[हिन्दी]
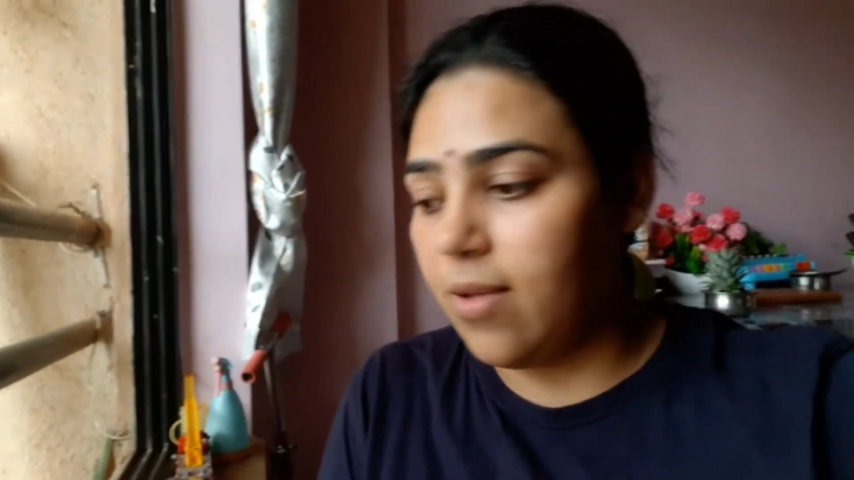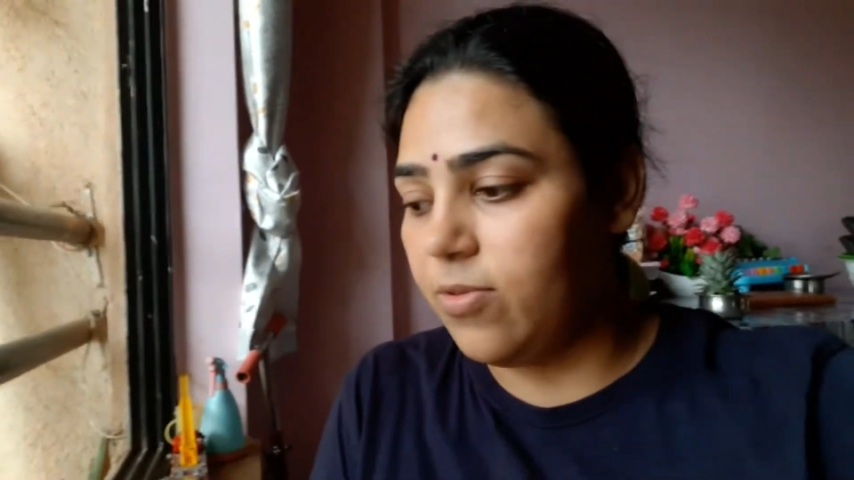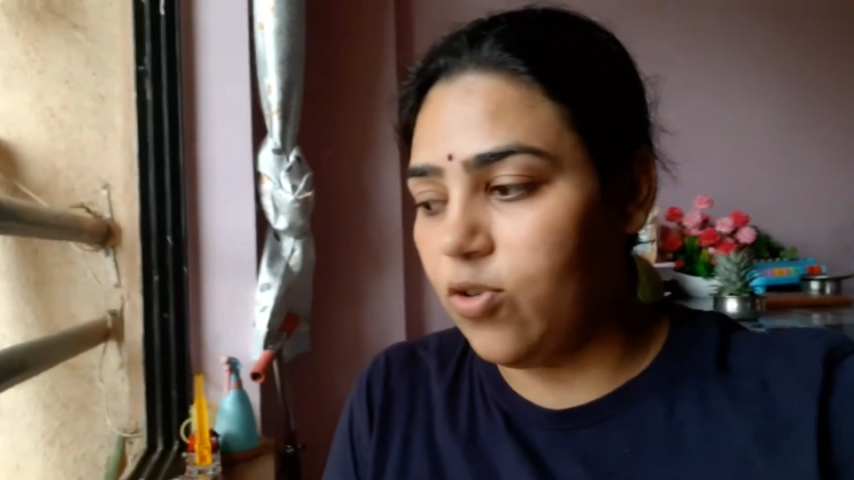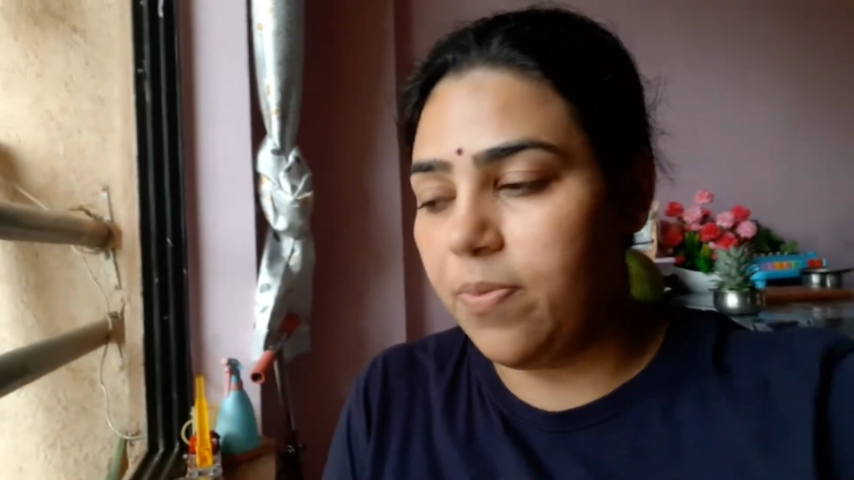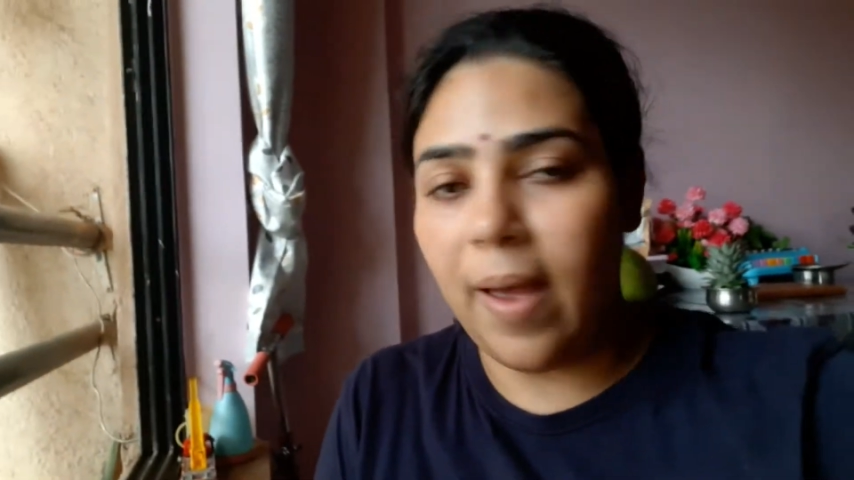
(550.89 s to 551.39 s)

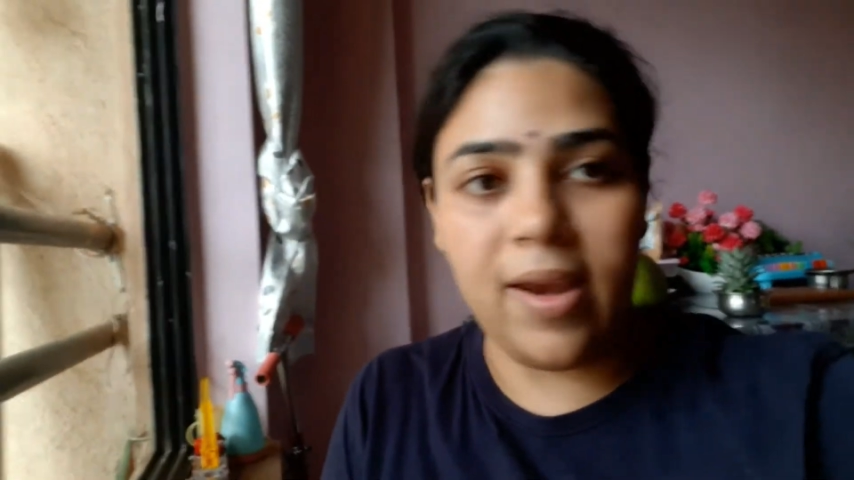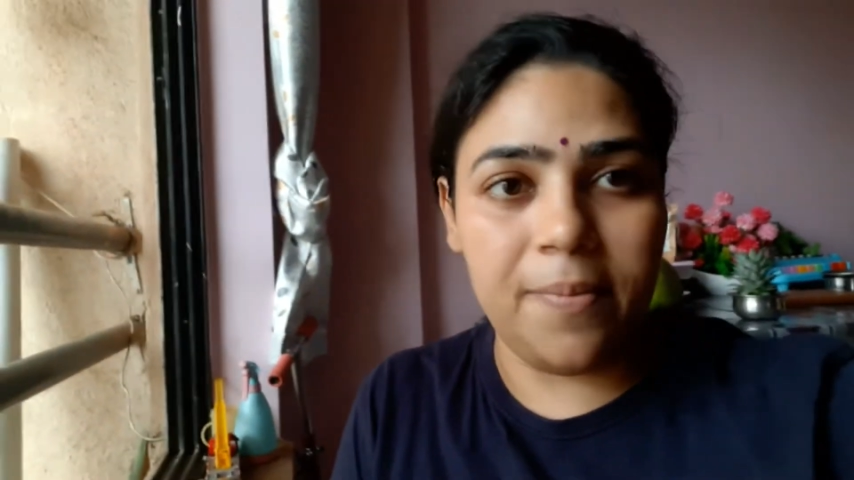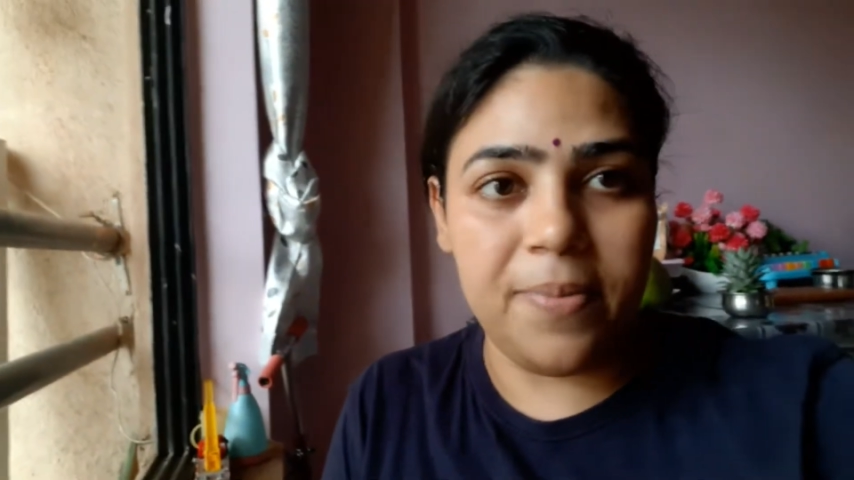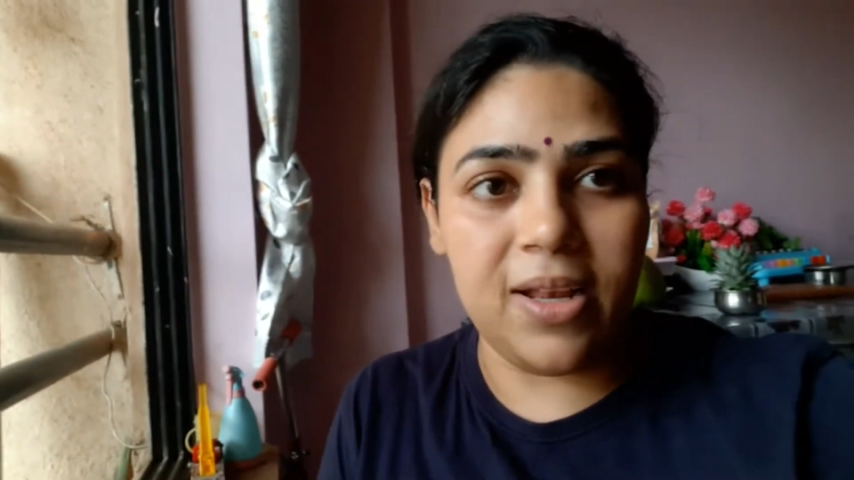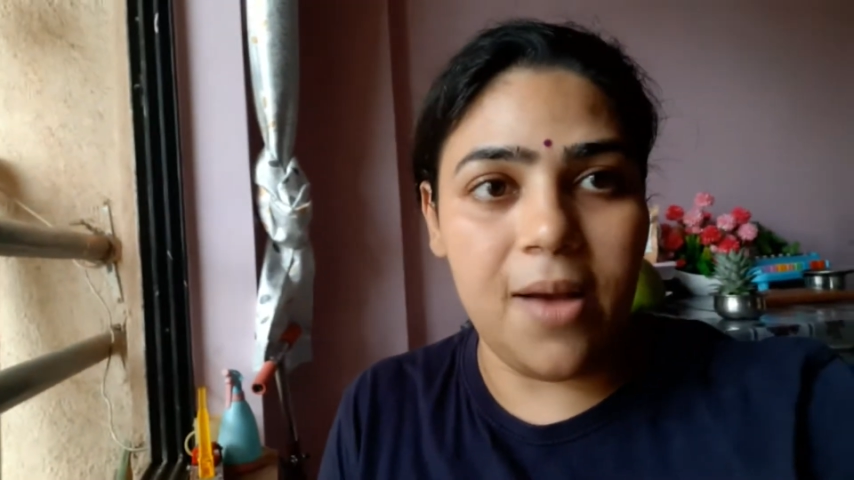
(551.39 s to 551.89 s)
जो पाइन
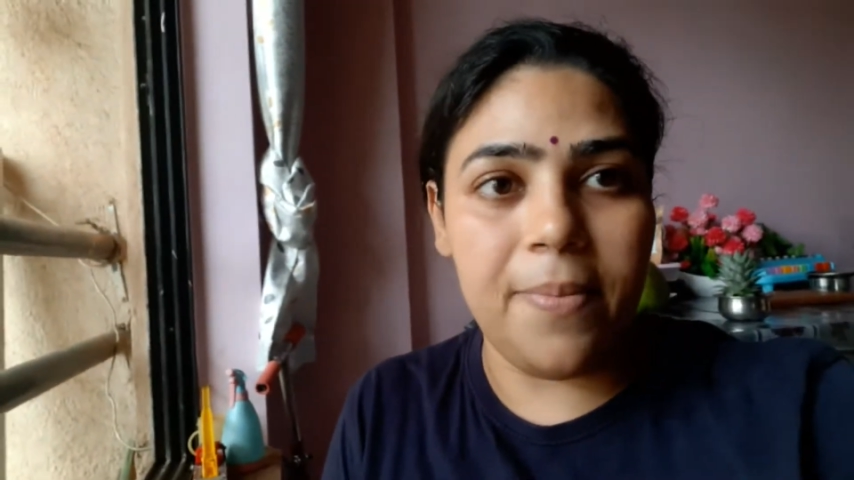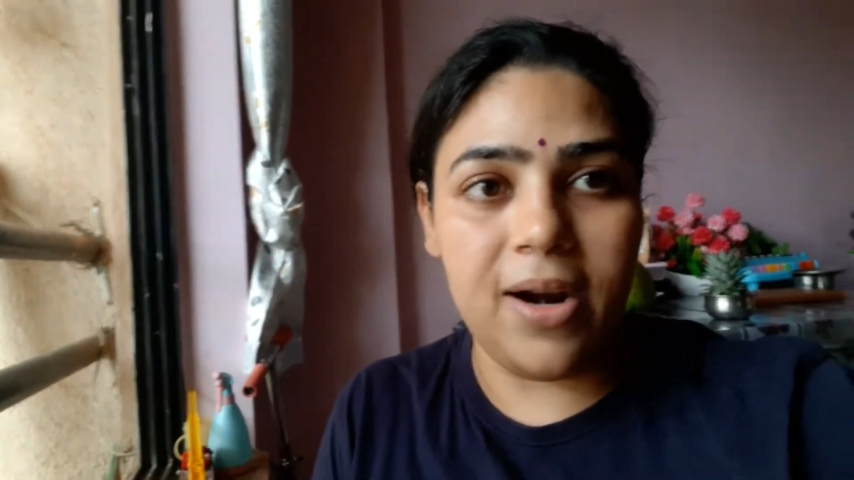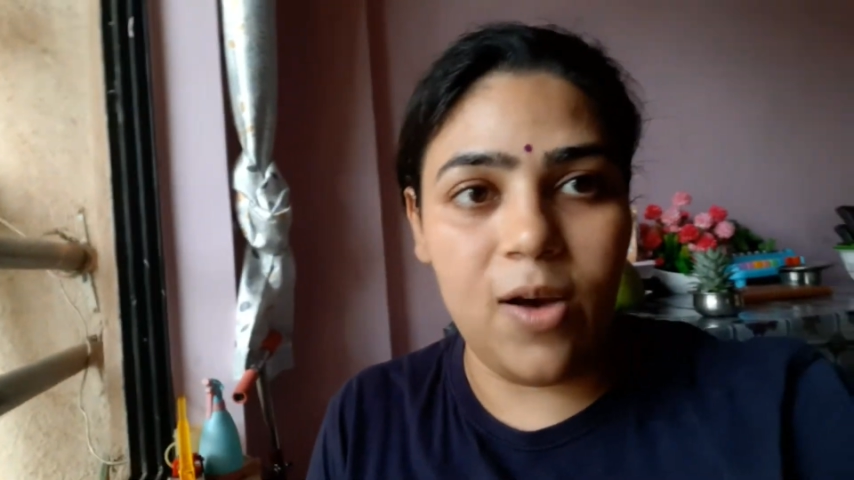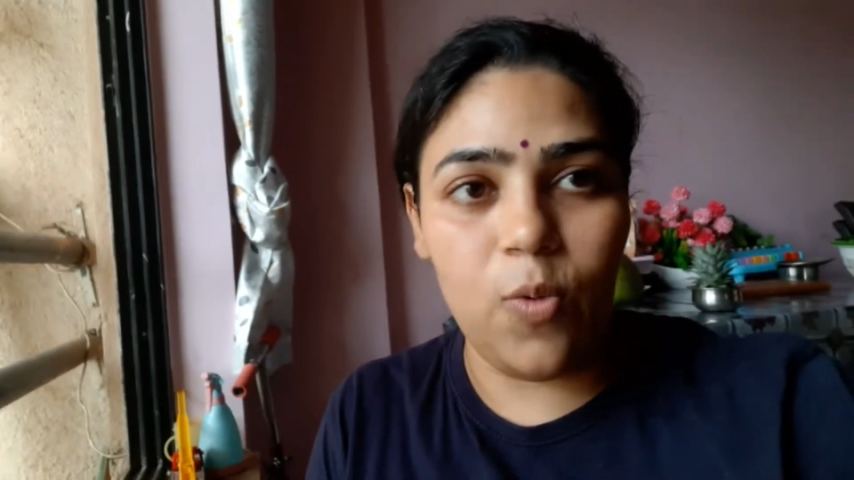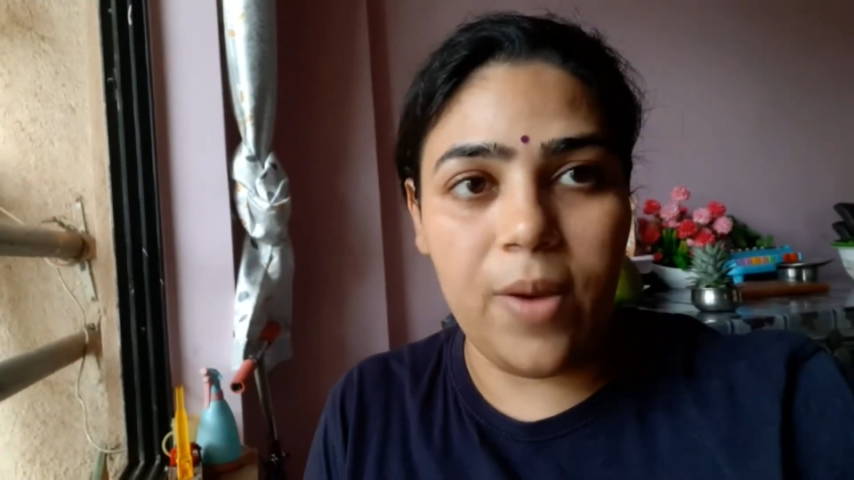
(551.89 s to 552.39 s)
का बड़ा
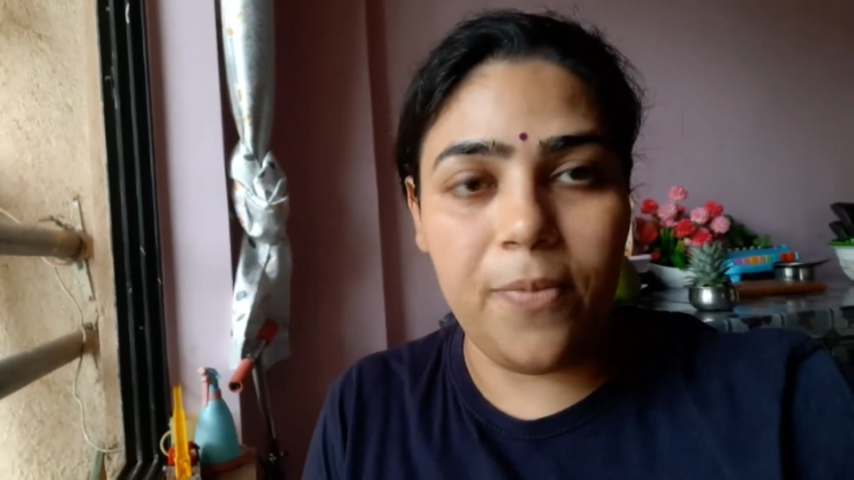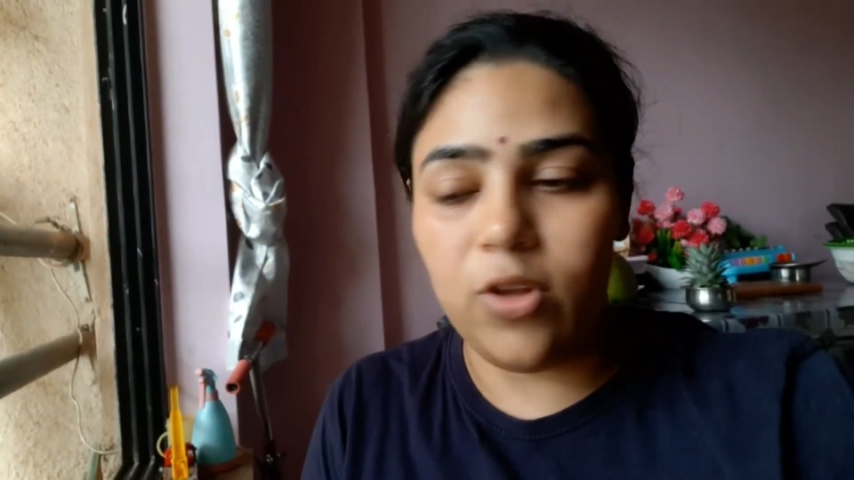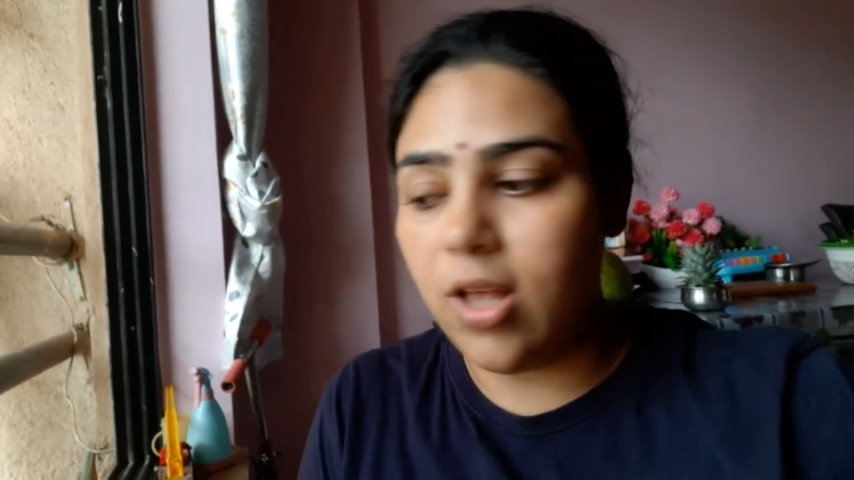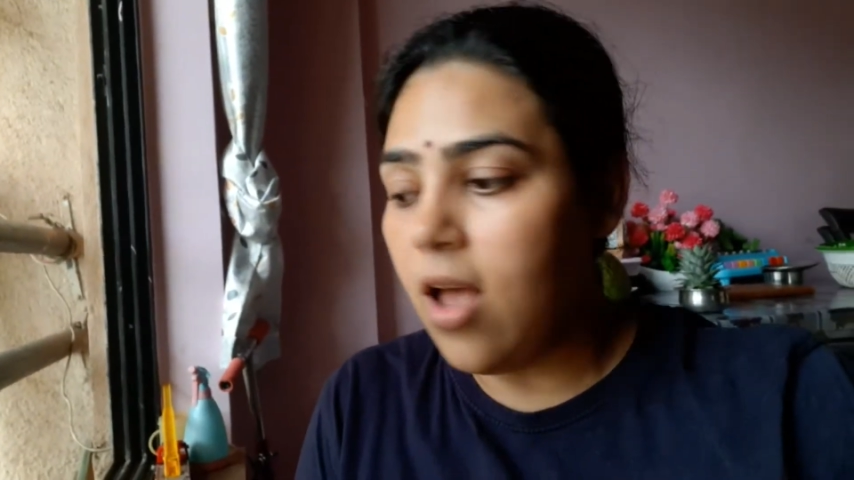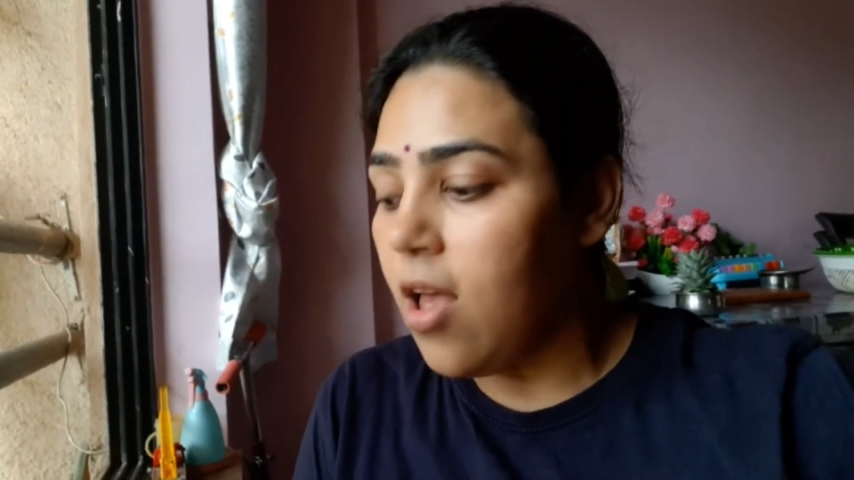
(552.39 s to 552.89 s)
हुआ है
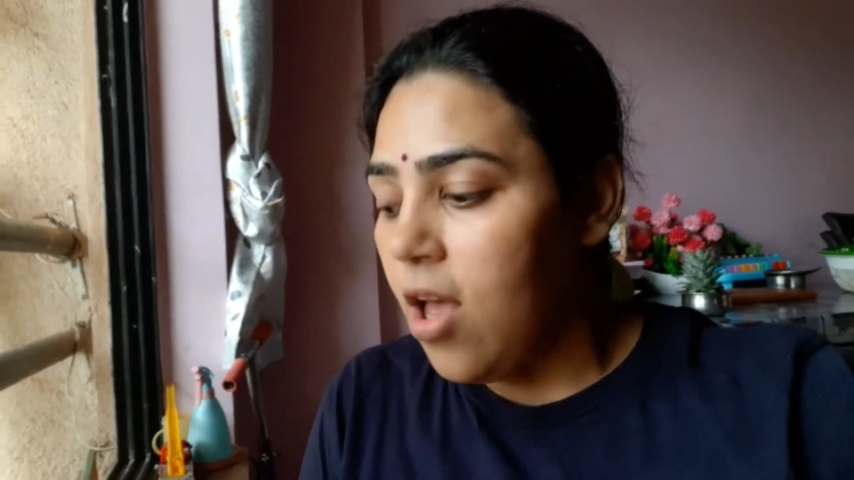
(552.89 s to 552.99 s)
पौधा